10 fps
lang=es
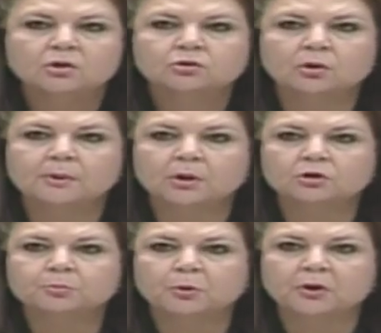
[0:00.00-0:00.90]
sobre
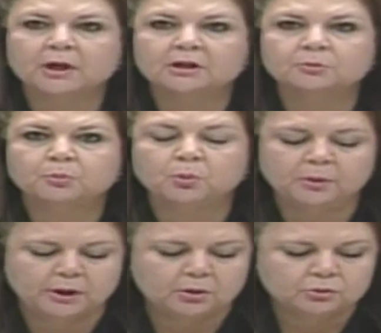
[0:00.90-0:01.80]
los poderes
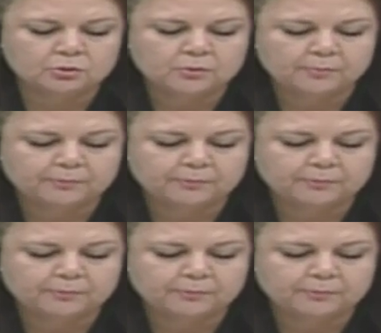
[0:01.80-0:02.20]
públicos,